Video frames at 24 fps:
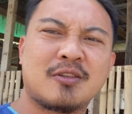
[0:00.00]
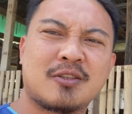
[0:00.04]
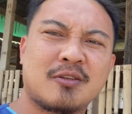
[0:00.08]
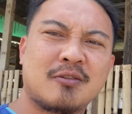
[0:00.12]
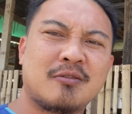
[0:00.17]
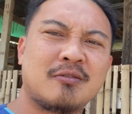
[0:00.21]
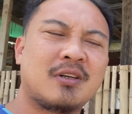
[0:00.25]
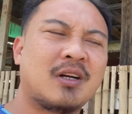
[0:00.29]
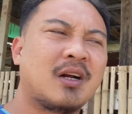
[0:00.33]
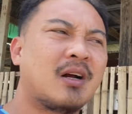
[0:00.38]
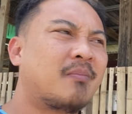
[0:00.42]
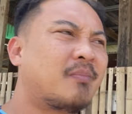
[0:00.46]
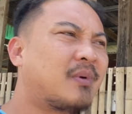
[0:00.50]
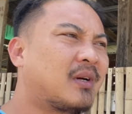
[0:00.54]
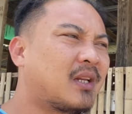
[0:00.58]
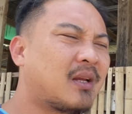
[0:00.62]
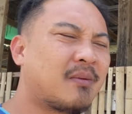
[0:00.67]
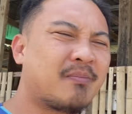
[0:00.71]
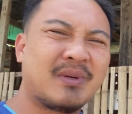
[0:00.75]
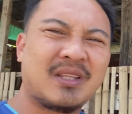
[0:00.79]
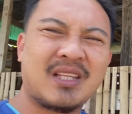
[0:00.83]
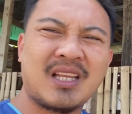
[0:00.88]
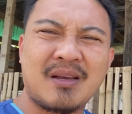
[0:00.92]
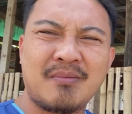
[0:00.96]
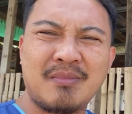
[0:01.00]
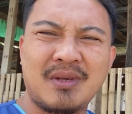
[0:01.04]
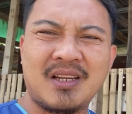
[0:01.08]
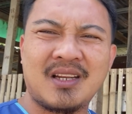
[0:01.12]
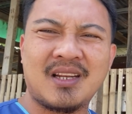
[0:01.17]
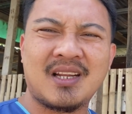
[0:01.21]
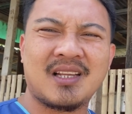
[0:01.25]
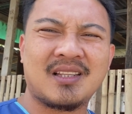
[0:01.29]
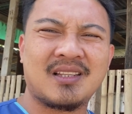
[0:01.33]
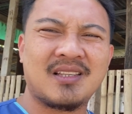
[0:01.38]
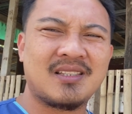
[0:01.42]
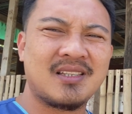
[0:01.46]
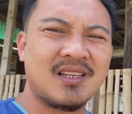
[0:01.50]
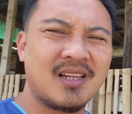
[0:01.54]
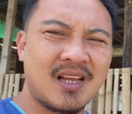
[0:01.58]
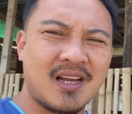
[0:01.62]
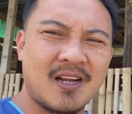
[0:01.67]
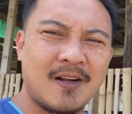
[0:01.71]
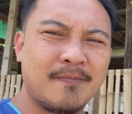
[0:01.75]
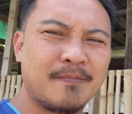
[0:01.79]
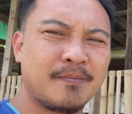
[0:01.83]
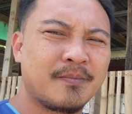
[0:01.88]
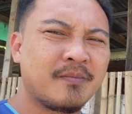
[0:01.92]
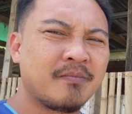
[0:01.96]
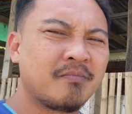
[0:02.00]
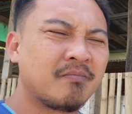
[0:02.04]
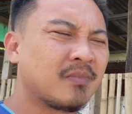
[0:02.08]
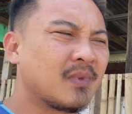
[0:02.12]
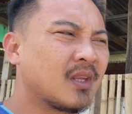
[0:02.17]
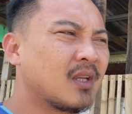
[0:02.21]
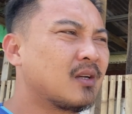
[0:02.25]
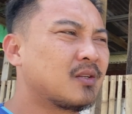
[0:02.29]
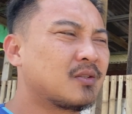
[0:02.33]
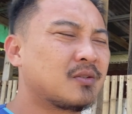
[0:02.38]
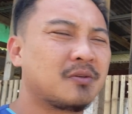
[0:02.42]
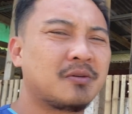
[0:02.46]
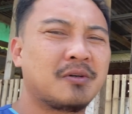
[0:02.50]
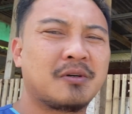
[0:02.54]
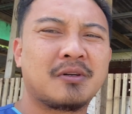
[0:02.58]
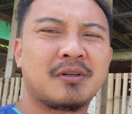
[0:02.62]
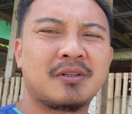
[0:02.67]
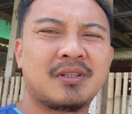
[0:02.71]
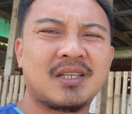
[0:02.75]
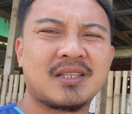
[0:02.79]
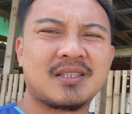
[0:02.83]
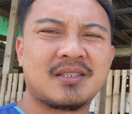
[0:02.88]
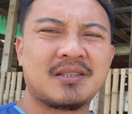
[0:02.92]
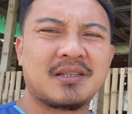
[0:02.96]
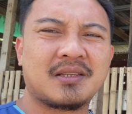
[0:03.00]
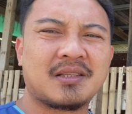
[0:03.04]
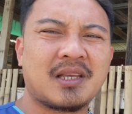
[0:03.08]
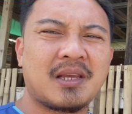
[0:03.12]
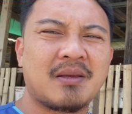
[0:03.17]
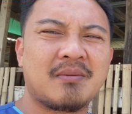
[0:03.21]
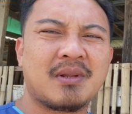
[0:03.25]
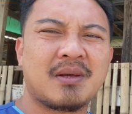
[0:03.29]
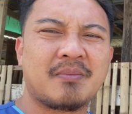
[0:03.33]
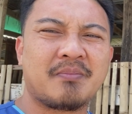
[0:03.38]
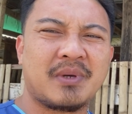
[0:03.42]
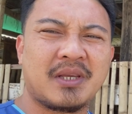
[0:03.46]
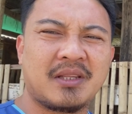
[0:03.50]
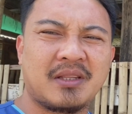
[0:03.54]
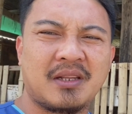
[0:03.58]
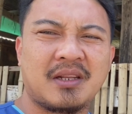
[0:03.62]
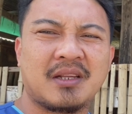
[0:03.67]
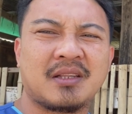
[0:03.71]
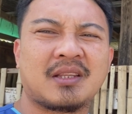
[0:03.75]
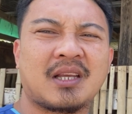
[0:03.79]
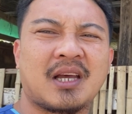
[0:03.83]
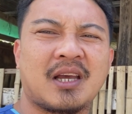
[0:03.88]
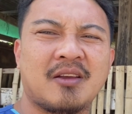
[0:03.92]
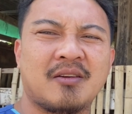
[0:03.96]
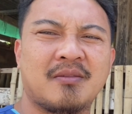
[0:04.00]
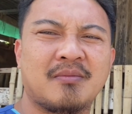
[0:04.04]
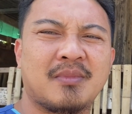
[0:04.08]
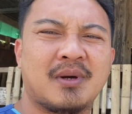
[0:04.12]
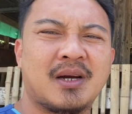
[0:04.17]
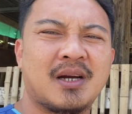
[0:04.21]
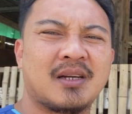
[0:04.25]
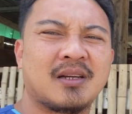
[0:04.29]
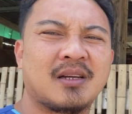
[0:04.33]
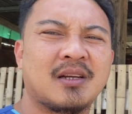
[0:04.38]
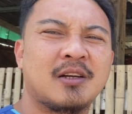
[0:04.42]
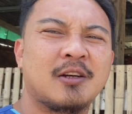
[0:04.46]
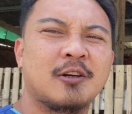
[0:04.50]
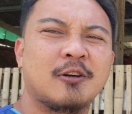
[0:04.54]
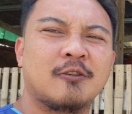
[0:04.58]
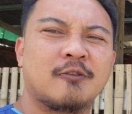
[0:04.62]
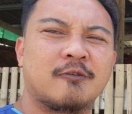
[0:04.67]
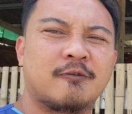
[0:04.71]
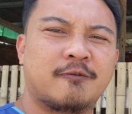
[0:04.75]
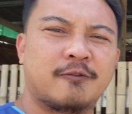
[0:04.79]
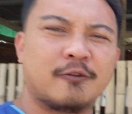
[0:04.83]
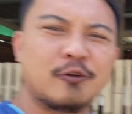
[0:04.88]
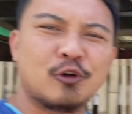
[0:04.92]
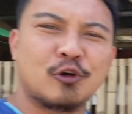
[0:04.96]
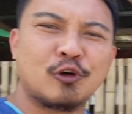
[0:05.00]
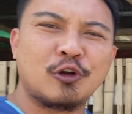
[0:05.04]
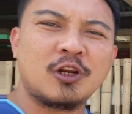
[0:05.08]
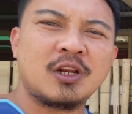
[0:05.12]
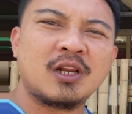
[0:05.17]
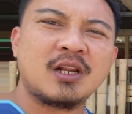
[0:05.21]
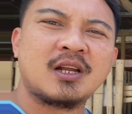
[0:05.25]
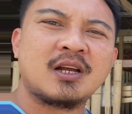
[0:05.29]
So, kapag napadami na natin sila, siguro that's the time na pwede na tayong mag full